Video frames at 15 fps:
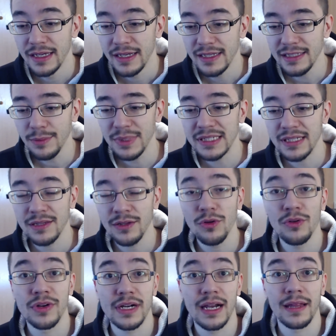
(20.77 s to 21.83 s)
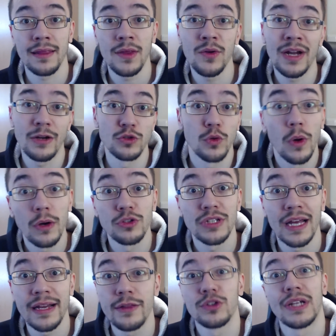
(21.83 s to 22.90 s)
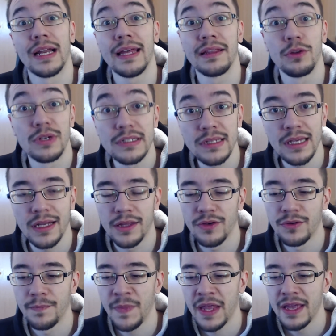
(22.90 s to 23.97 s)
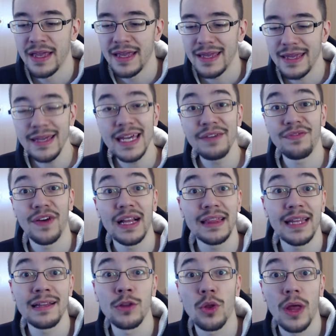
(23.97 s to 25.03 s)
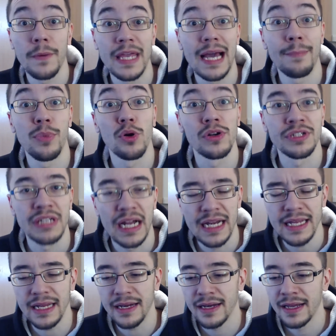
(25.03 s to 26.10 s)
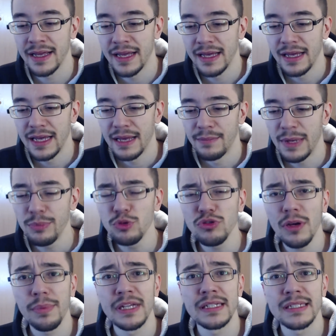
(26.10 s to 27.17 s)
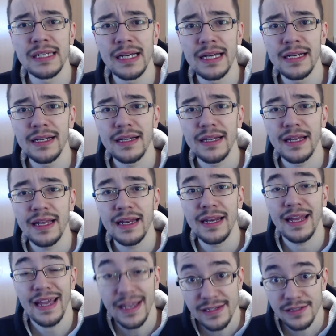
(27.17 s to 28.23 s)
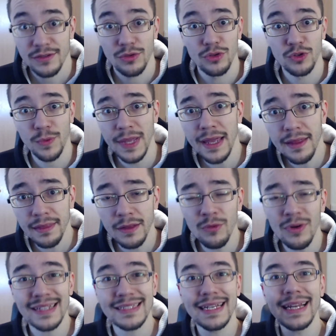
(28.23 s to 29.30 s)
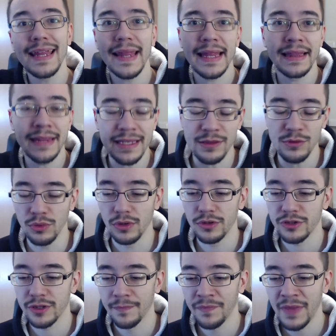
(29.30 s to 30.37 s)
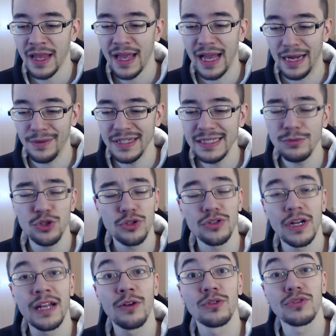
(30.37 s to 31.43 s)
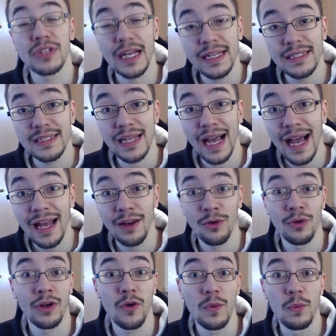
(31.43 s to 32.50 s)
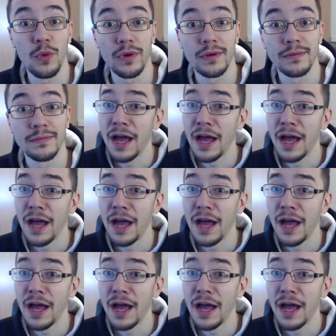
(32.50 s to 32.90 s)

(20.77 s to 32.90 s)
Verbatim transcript: He estado pensando con relación a los juegos que han ido saliendo este año y que faltan todavía por salir me he puesto a pensar en esto. Os voy a decir una serie de títulos. A ver si vosotros le encontráis algo en común.